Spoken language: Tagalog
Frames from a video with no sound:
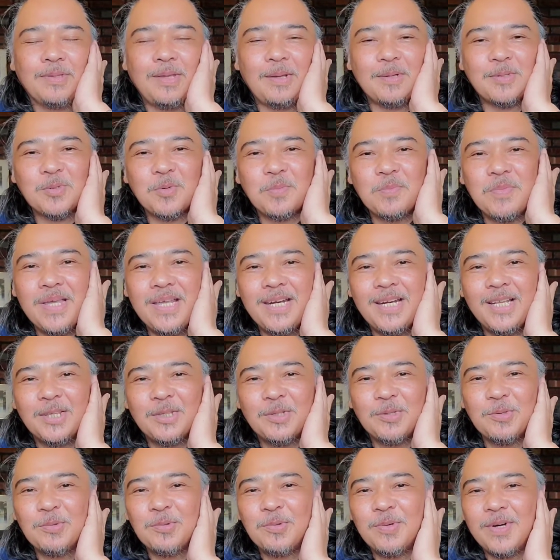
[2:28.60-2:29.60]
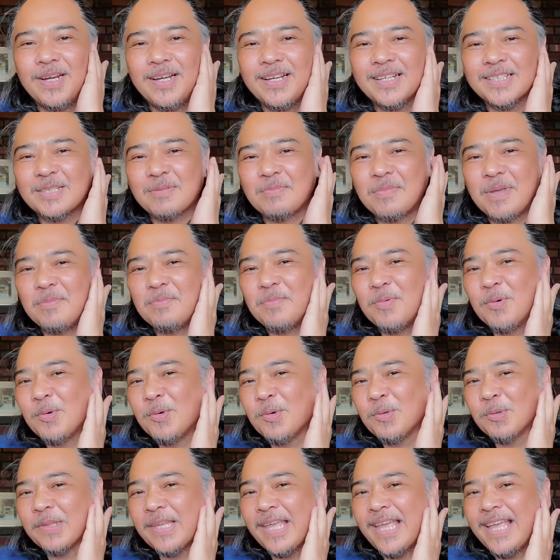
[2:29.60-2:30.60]
Tapos uminit yung uh, sa may
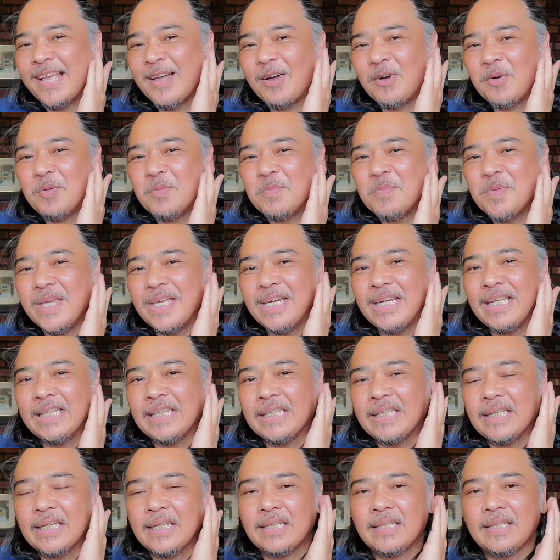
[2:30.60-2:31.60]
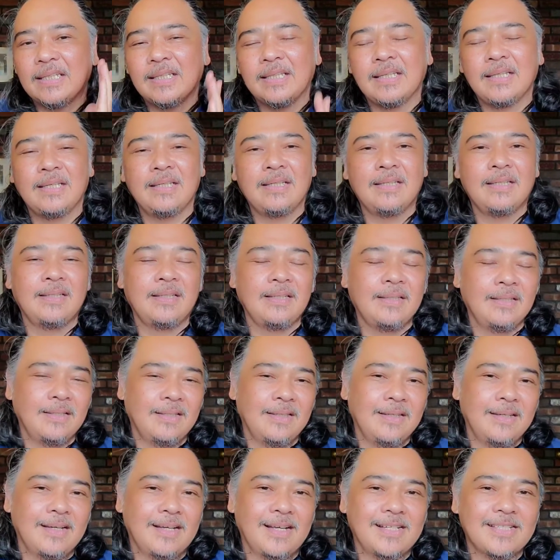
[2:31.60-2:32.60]
punong tenga ko, uminit yan.
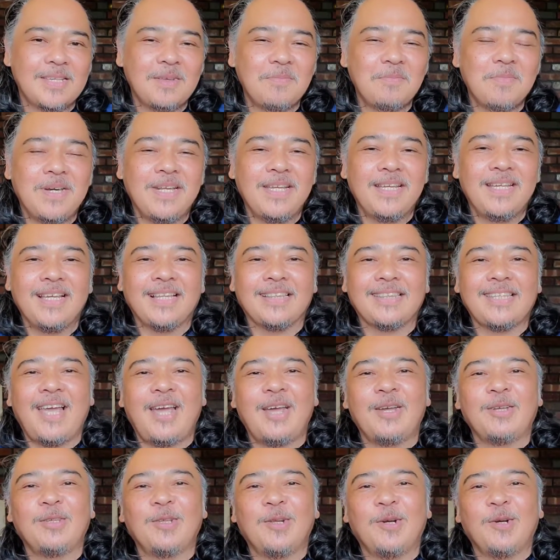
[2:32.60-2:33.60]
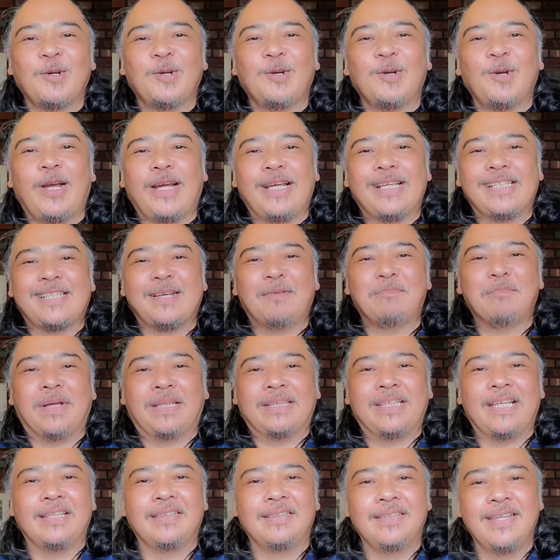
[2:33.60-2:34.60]
Kasi binigyan tayo dito lang isang
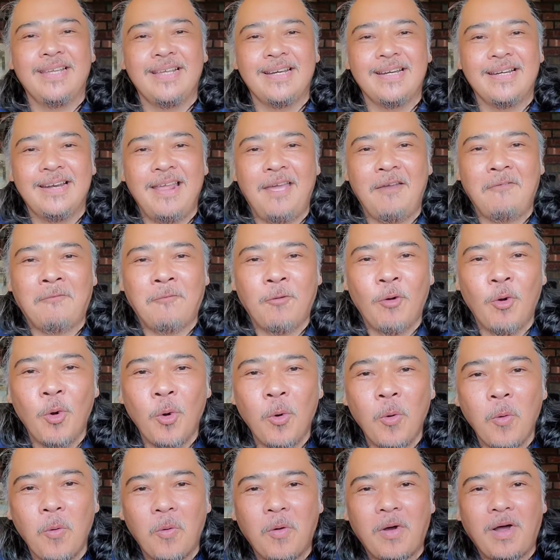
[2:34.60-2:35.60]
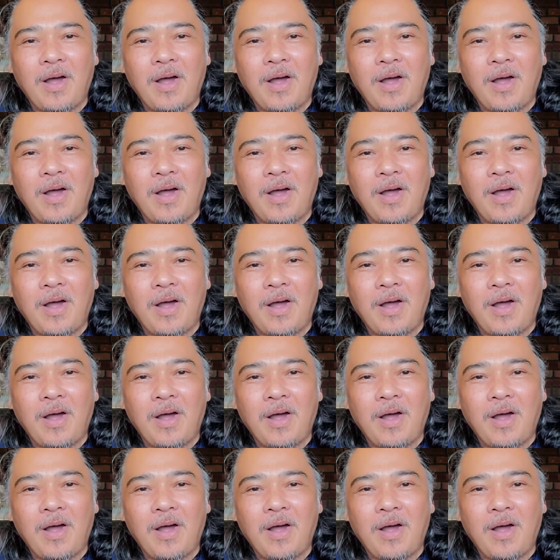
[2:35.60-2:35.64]
matinding left hook.